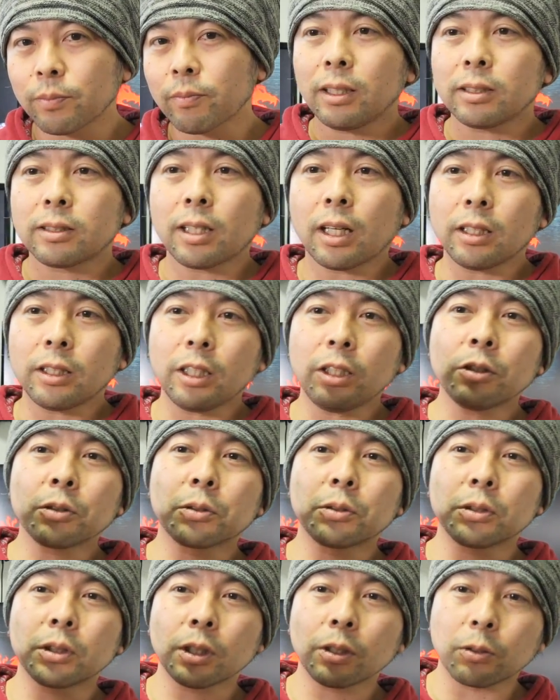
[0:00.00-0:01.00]
で、3人の
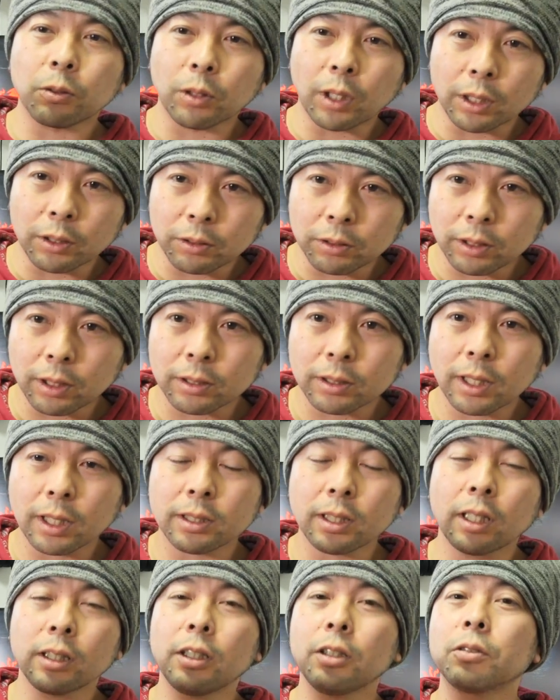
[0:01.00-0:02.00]
主人公がいるんです
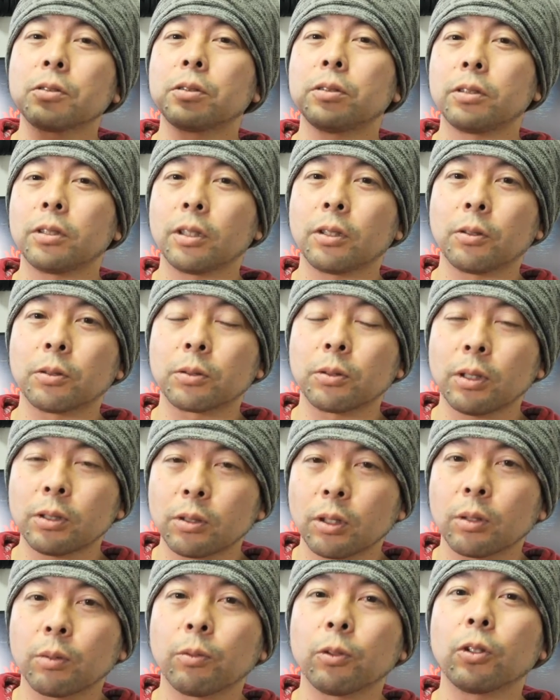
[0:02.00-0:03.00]
が、3人の主人公、それ
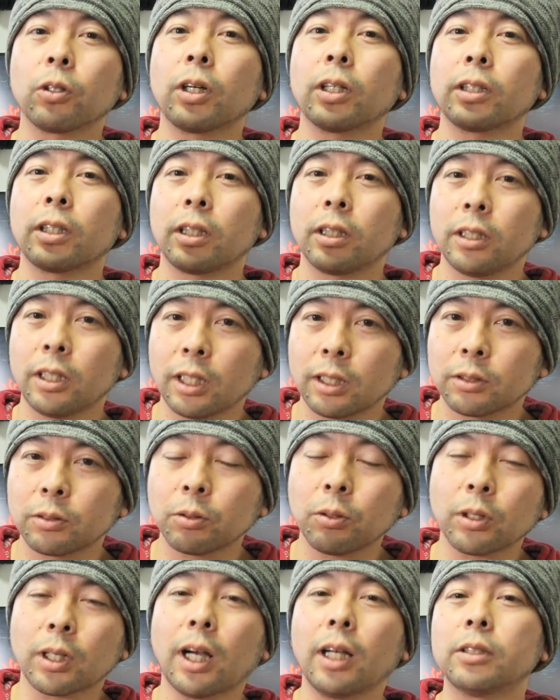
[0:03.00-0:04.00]
ぞれの物語で
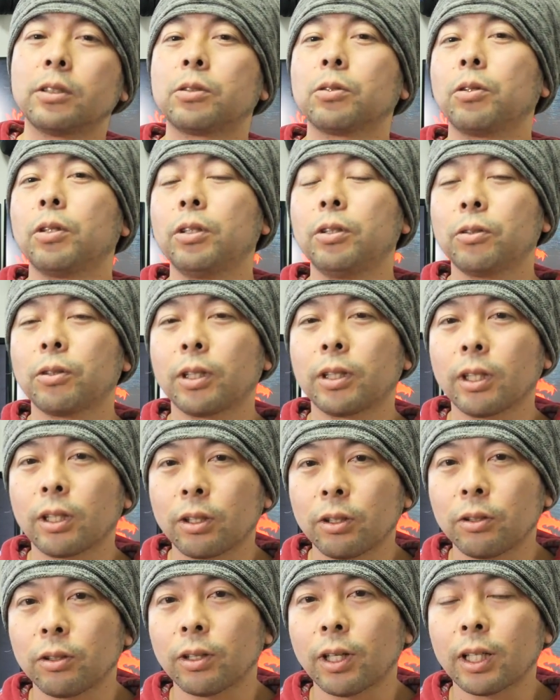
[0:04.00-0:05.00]
すごい感情移入がで
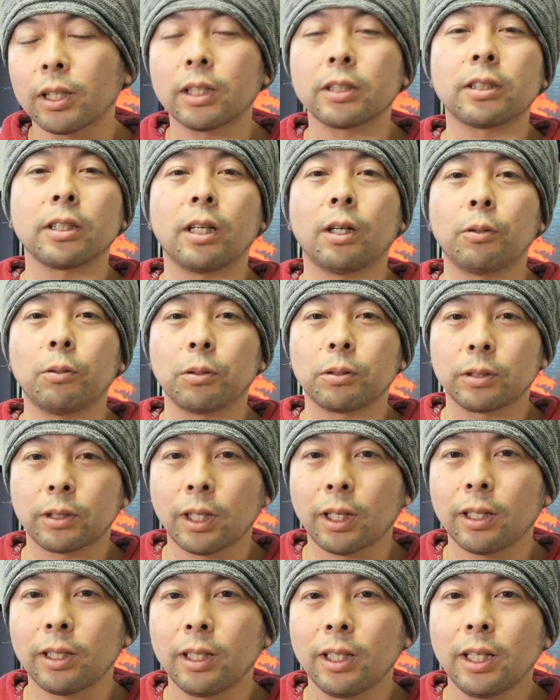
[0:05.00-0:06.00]
きる話が多く
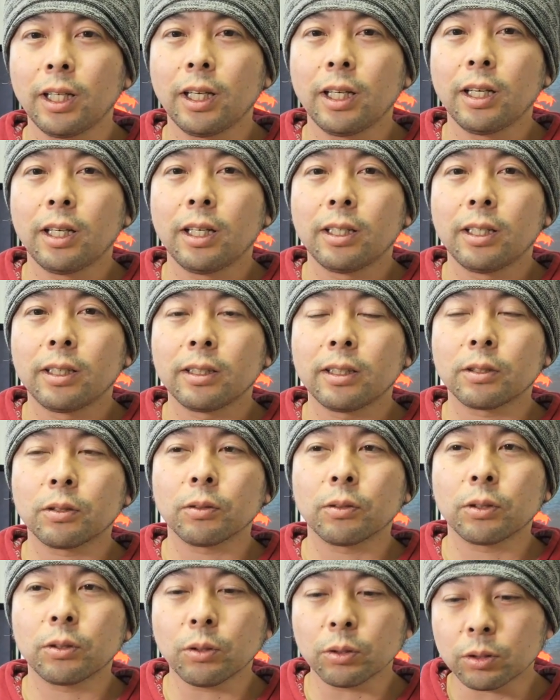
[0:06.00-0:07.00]
て、で
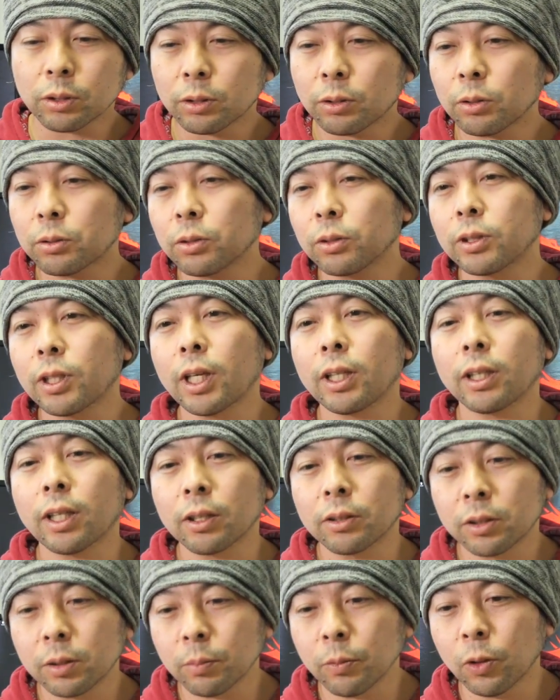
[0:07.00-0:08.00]
その一つ一つの選
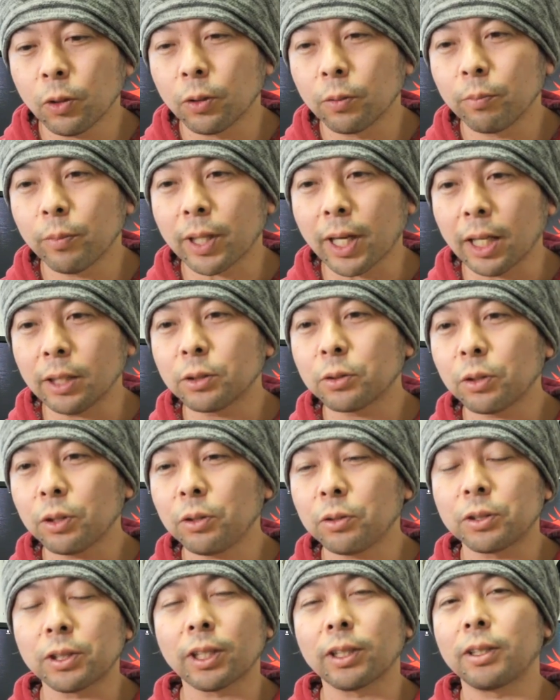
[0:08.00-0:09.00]
択肢も、まあ、感情
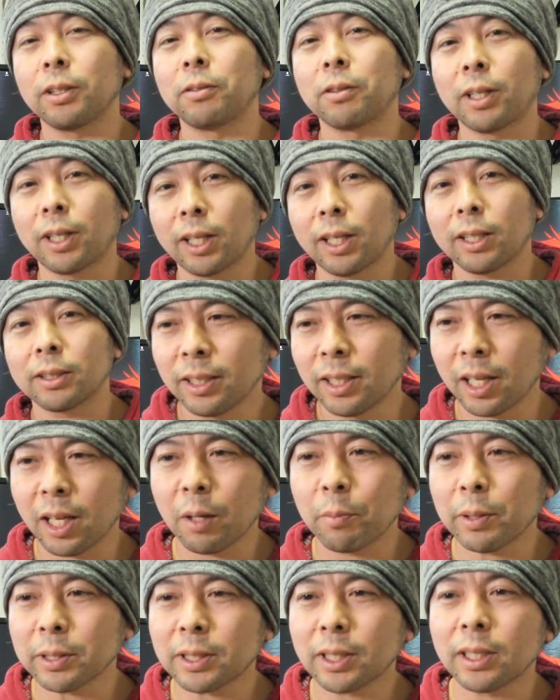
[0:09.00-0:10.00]
移入しちゃってるから
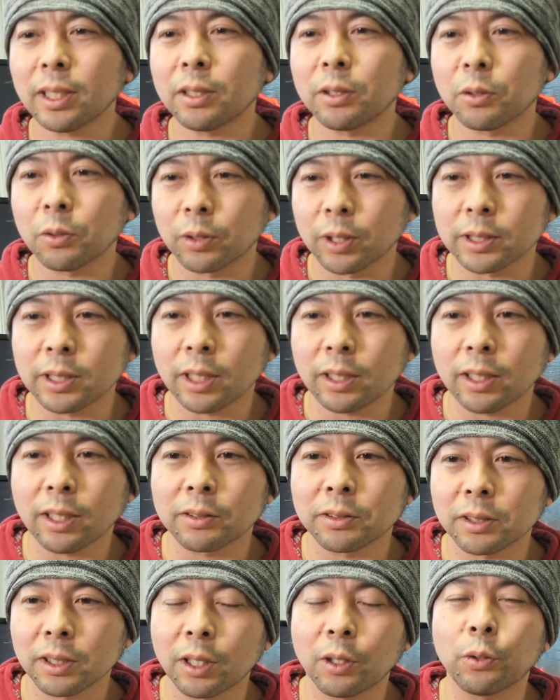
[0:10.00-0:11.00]
悩まされるような選
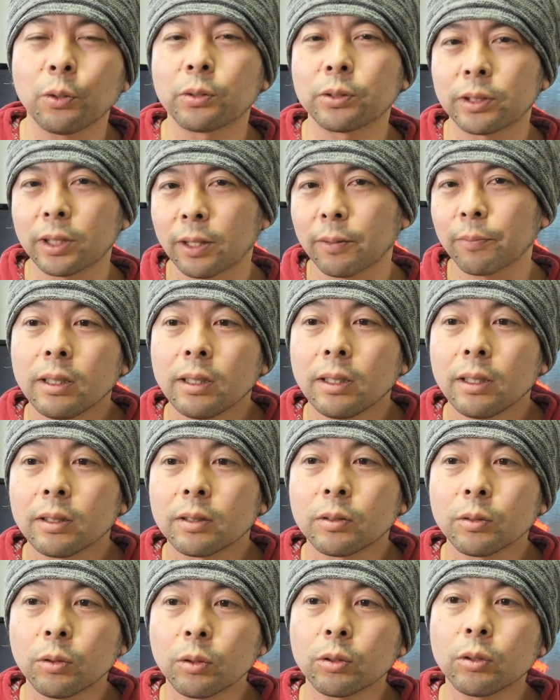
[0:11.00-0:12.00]
択肢が多くて、え
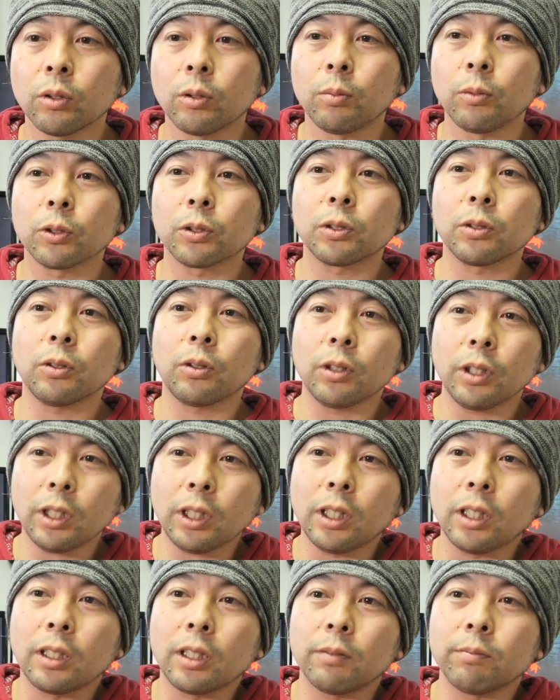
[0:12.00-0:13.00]
すごく面白
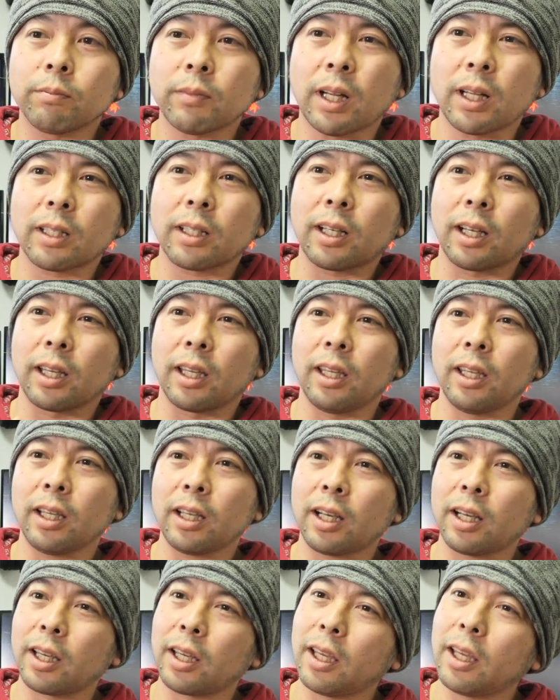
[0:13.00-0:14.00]
いなんか
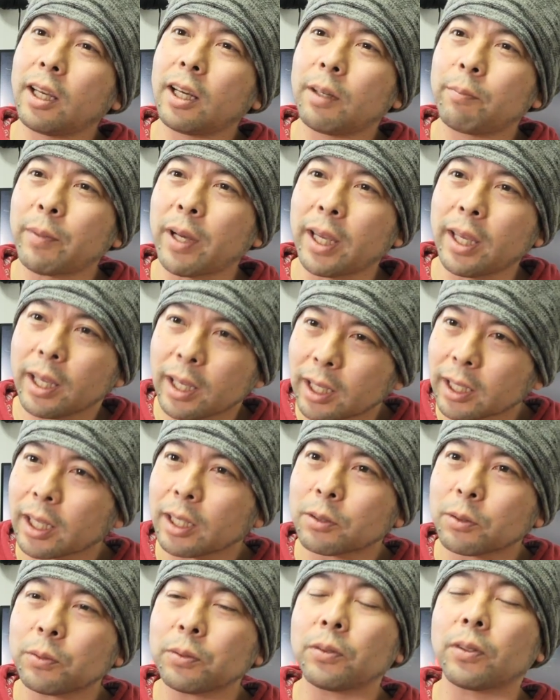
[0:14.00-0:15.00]
映画映画まあ映画
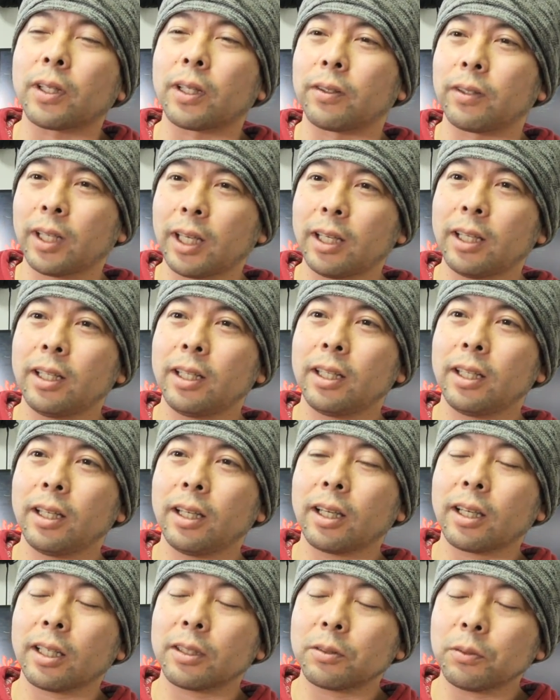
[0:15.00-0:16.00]
系ソフトだよね
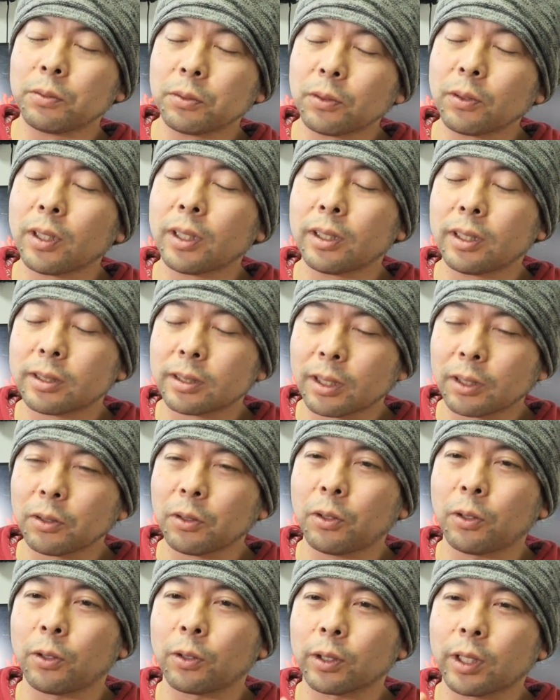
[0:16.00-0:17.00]
映画系ソフトなんですけ
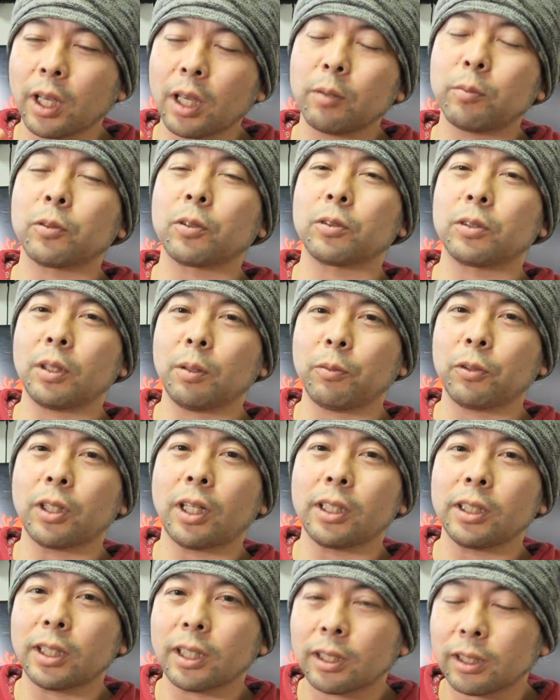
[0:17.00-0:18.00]
どゲームとしても
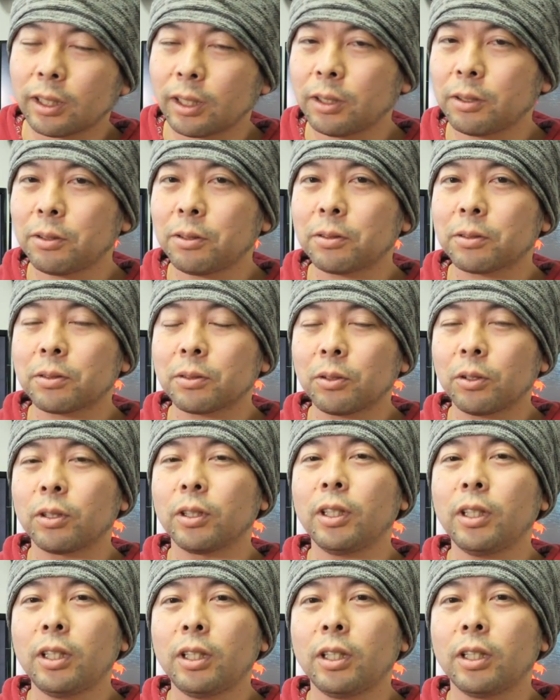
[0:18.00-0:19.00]
成り立っているすご
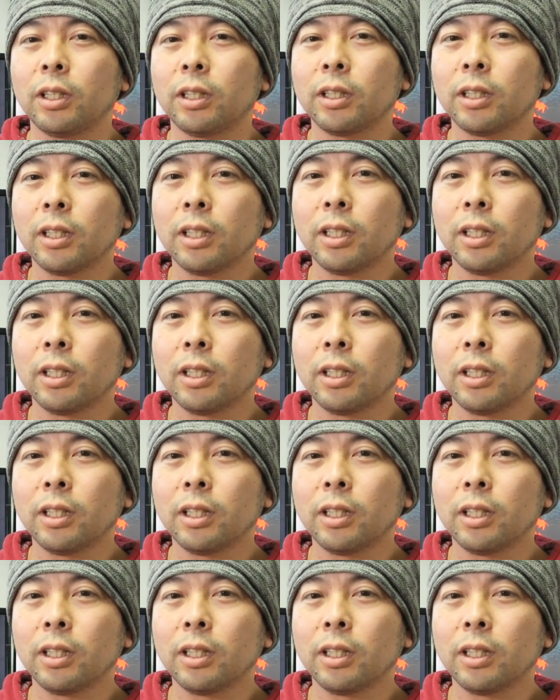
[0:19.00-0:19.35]
いいい